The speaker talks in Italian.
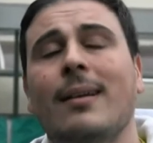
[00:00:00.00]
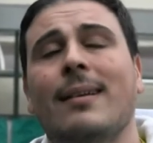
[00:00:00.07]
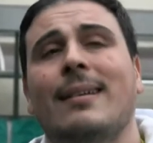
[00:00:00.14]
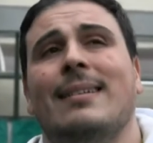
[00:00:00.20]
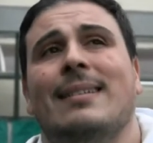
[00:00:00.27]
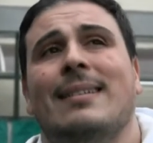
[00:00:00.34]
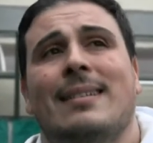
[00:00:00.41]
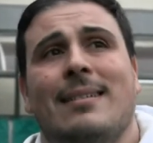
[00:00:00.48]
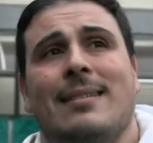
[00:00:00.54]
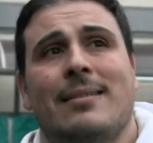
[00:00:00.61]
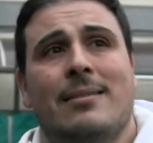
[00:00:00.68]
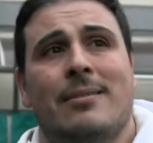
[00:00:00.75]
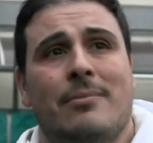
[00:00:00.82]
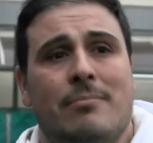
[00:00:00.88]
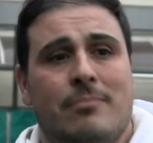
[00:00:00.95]
Eh,
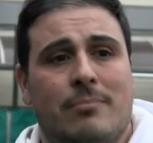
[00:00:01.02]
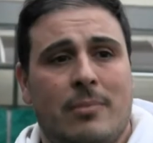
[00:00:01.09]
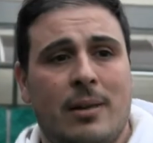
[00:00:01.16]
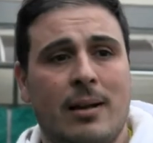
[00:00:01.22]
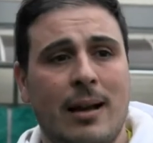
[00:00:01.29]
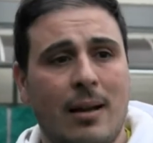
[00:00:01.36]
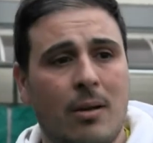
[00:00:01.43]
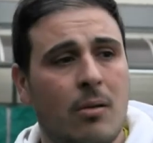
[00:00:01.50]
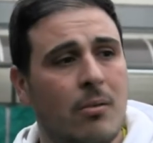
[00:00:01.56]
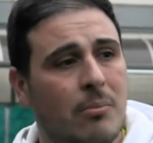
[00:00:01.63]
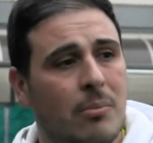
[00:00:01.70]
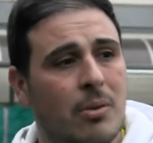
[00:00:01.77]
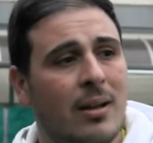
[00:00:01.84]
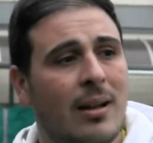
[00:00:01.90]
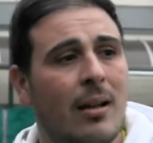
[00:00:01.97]
calo,
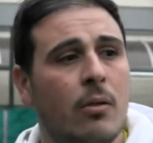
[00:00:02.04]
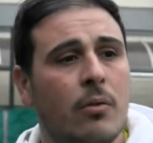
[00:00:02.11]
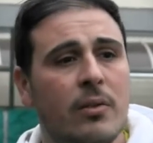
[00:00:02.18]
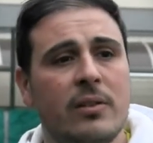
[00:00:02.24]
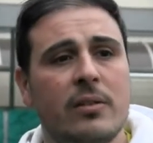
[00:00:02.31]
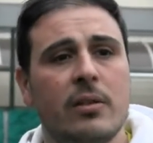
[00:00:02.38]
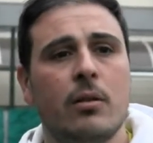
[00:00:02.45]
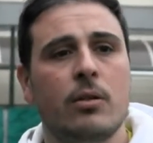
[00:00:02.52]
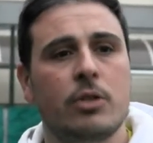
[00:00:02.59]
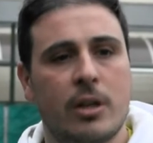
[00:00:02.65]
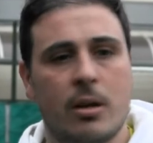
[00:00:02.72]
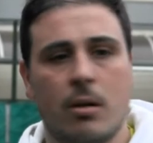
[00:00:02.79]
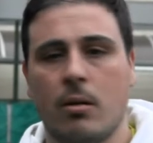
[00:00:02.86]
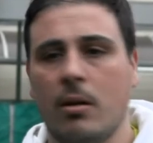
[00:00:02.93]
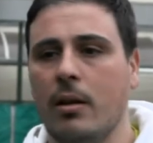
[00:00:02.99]
un po' di calo fisico,
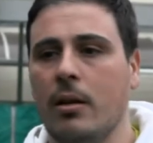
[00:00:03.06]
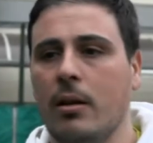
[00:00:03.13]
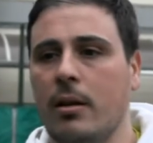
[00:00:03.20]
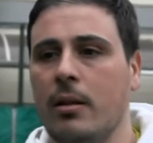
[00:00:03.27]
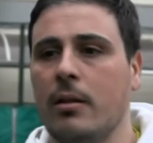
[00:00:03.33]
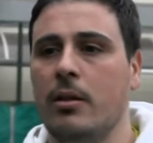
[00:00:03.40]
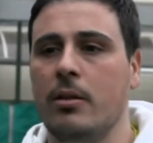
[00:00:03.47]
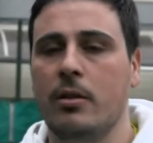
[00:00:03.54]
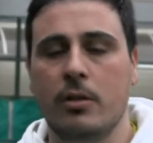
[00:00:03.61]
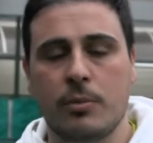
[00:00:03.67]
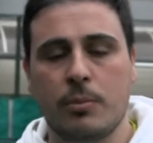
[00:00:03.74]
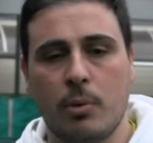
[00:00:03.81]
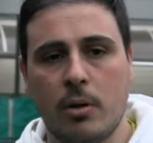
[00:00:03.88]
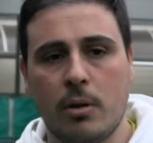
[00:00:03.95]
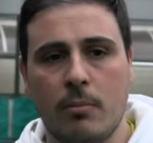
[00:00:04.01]
c'erano de, degli
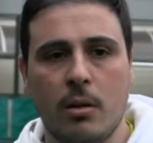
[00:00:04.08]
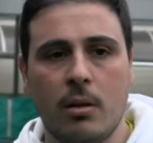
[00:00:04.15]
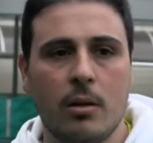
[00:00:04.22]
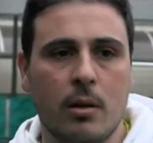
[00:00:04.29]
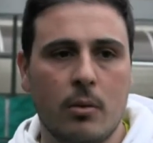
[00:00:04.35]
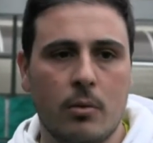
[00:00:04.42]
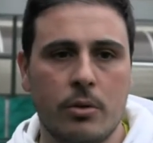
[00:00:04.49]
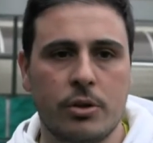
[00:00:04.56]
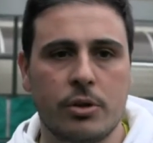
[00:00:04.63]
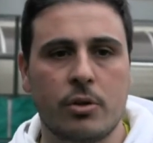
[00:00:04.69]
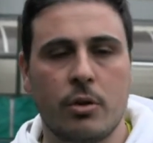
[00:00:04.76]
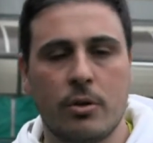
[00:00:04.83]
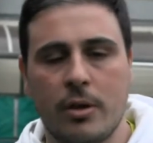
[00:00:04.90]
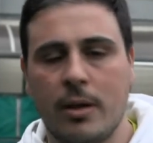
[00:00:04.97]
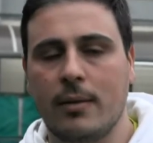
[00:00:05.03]
indisponibili tra cui
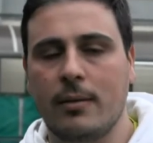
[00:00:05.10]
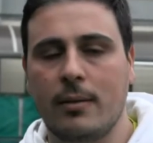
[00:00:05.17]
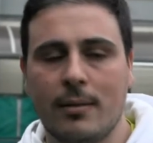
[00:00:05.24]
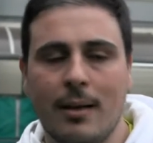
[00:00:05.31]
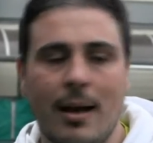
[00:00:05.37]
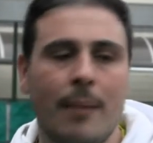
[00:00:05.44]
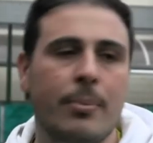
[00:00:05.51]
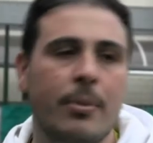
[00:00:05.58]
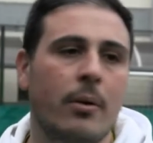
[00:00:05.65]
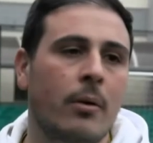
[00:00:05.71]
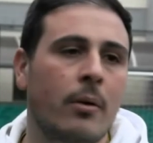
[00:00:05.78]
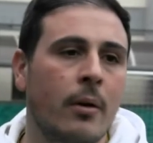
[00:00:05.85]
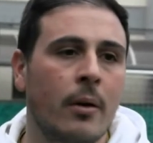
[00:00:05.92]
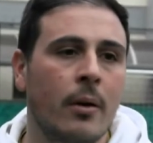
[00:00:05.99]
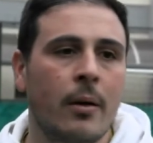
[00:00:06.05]
Ciscognetti,
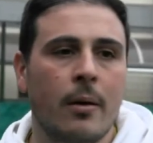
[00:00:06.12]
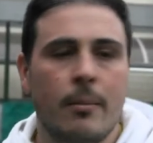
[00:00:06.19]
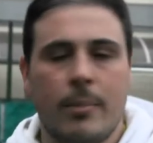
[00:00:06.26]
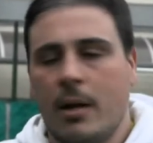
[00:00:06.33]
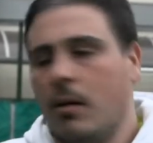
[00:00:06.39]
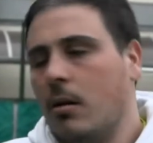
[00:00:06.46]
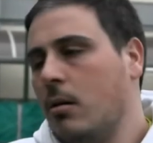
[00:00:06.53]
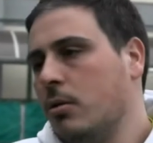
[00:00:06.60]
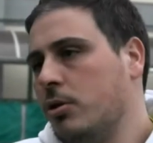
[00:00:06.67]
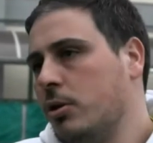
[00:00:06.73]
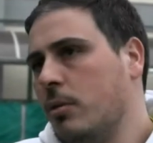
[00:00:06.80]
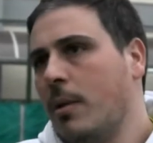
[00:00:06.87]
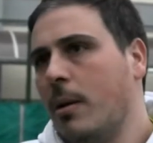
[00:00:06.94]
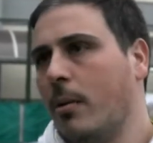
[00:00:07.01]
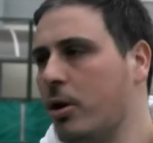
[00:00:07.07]
Sapio, però non
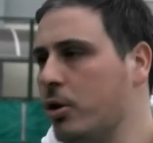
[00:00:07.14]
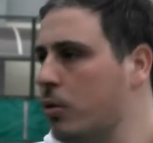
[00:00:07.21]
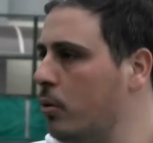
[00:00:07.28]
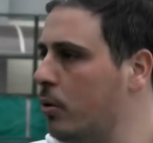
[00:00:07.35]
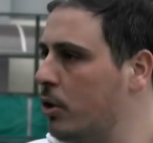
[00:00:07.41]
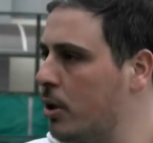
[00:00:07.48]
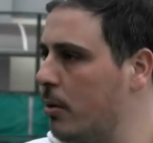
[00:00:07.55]
ci dobbiamo nascondere